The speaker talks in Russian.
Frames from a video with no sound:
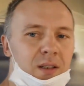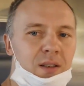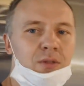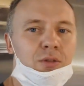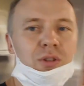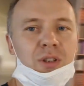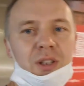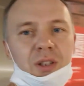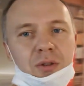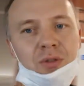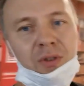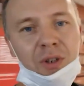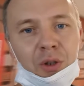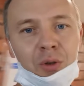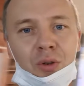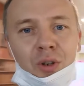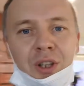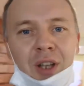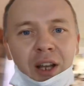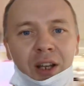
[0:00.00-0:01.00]
вот этот вот, в
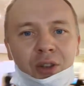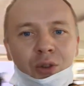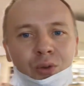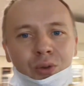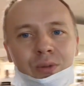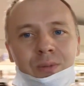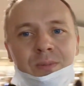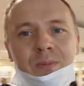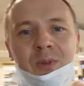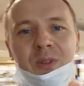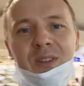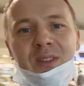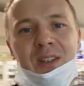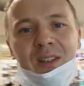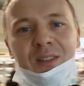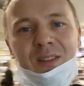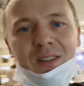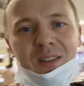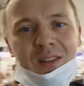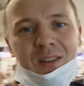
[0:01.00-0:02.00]
который я иду.
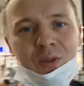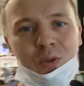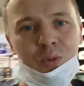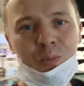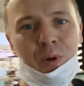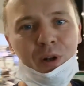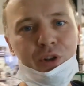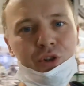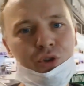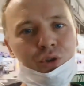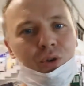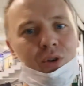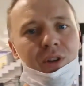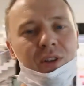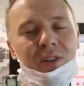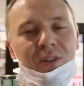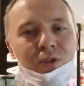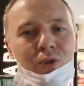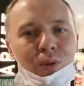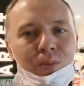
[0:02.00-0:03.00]
Здесь он большой
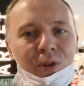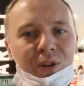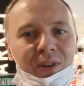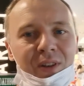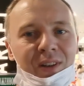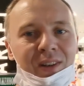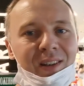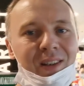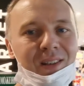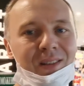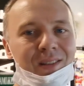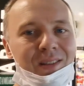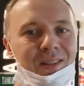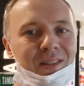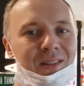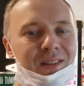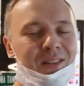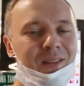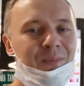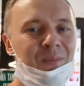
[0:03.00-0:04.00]
и собранные
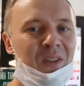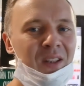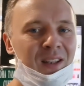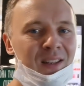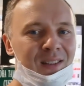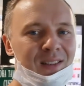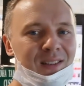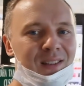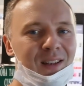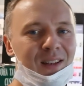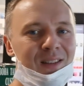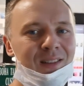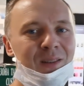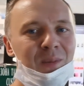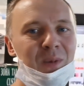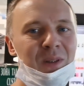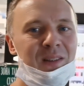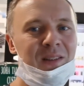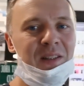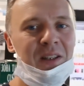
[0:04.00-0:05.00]
есть э, с
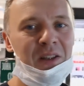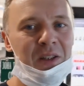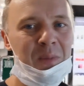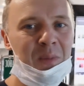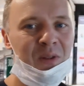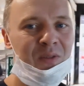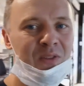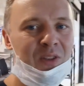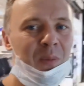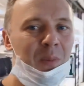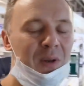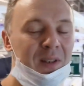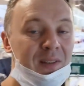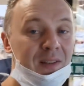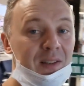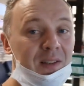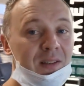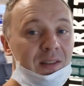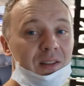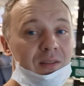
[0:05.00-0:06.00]
красными сценами все
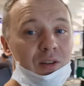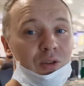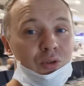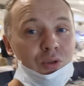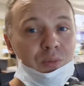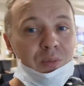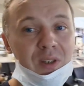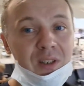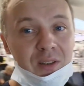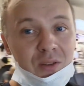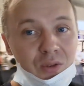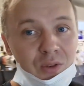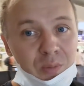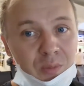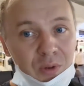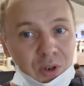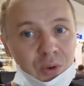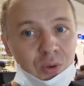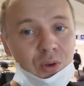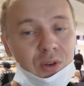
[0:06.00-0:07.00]
позиции в одном месте. То есть
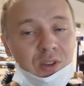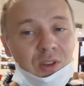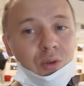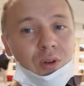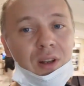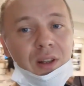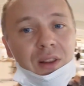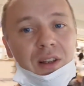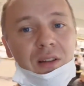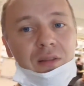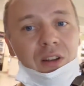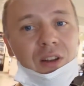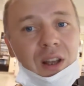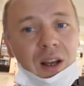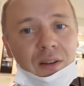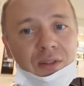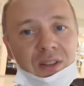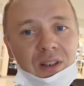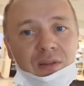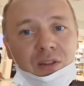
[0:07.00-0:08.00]
приходится туалетная
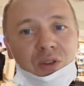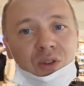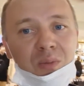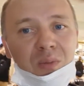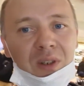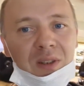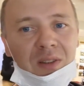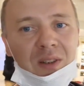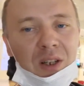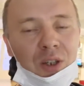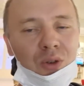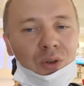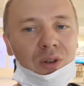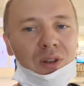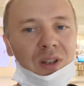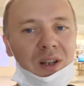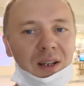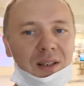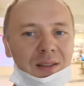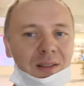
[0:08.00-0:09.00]
вода вся в одном месте,
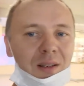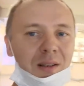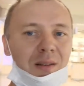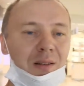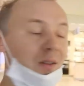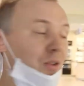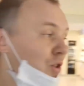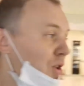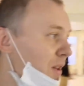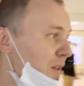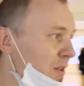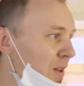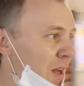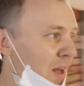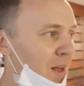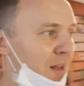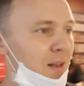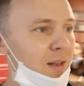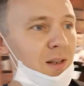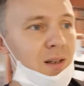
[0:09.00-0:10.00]
которая на акциях сейчас,
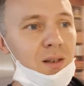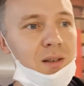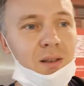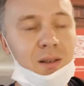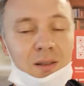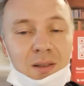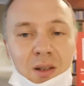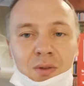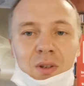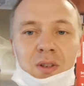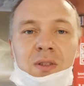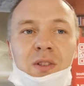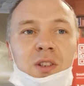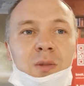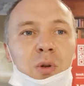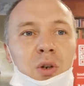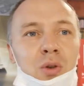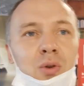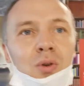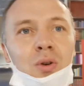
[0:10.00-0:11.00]
или, соответственно,
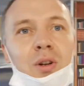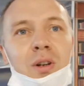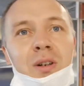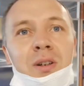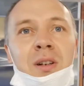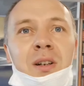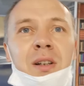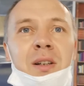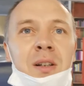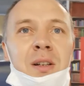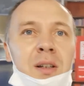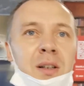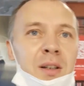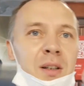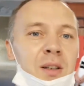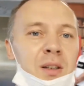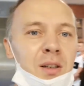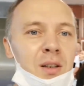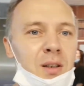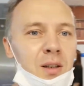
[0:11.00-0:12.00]
спиртное.
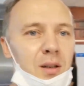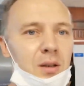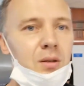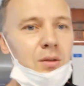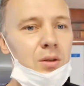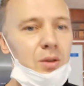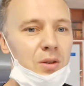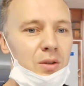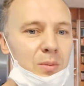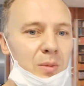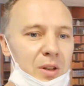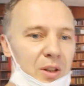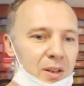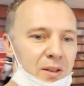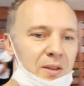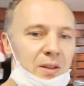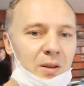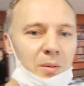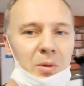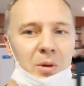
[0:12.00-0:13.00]
Вот,
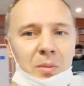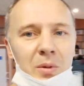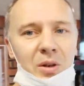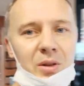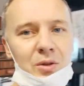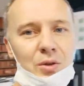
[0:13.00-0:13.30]
смотрите, например,